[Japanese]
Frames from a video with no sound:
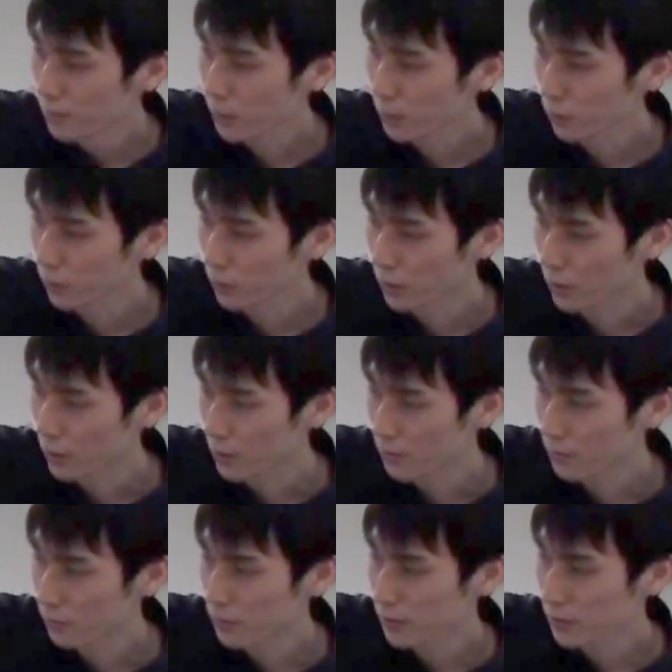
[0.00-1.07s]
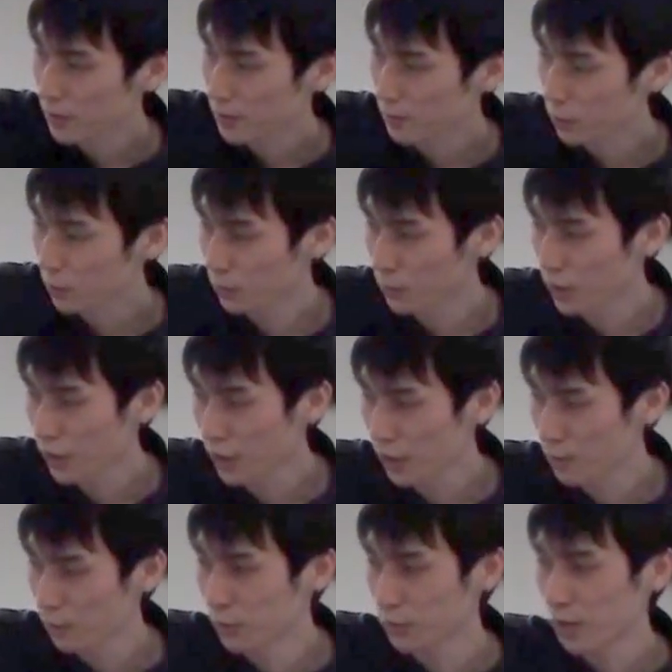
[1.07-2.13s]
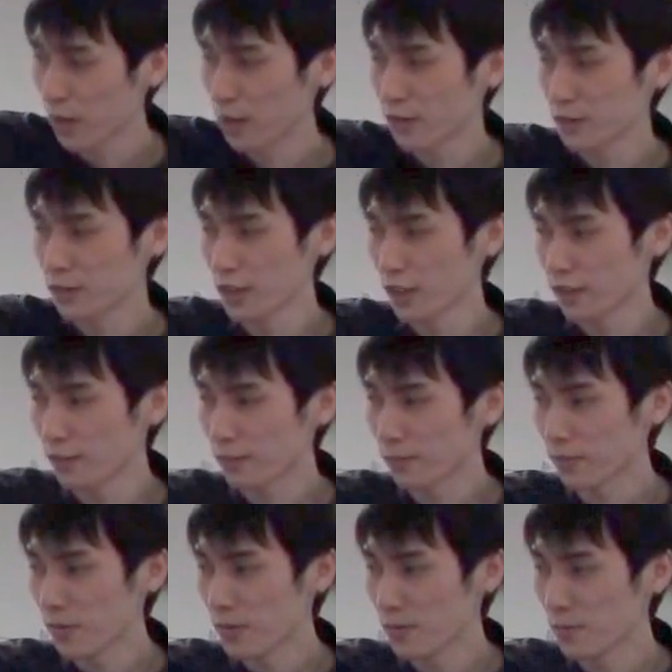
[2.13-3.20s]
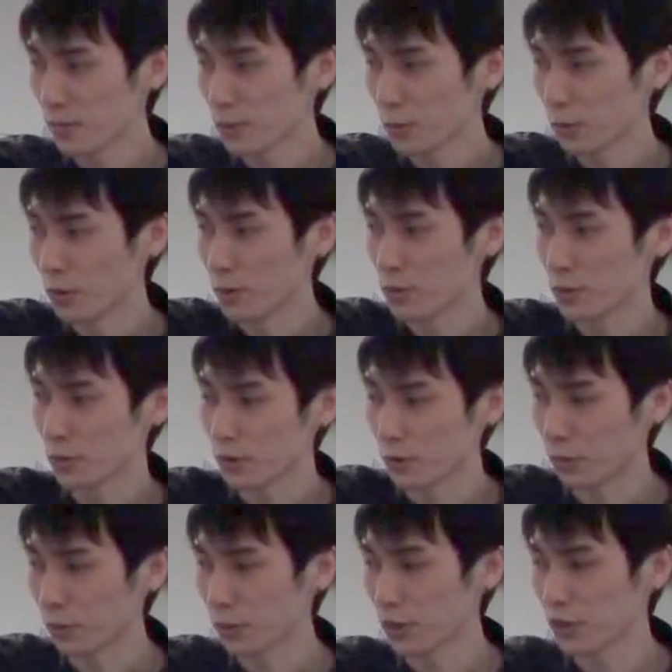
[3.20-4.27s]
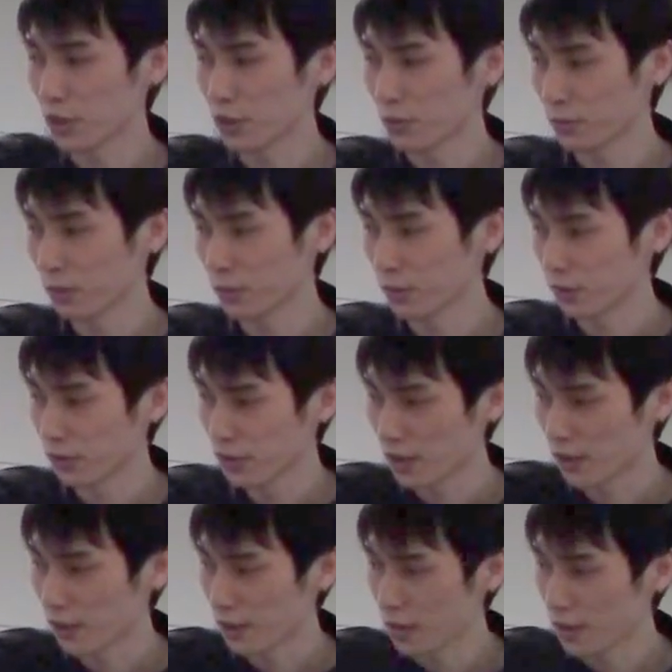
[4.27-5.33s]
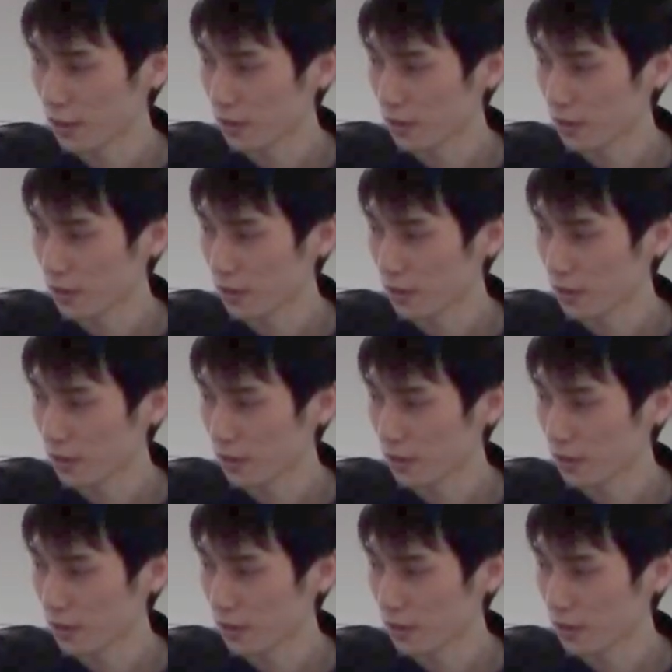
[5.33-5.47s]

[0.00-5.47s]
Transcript: このように最も高いものに合わせてどんどん意味属性を固定していくことによって、